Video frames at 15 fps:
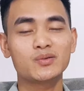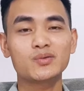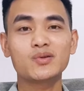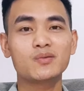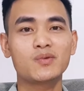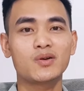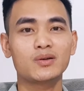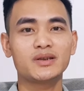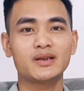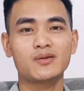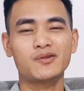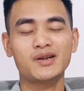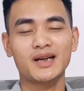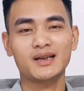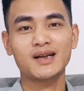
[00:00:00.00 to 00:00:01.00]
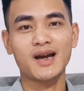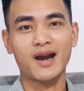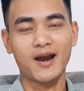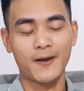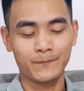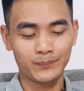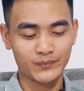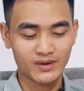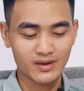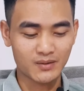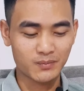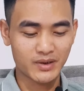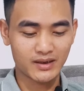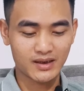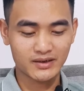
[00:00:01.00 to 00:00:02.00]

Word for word: cũng không có gì khó khăn cả đặc biệt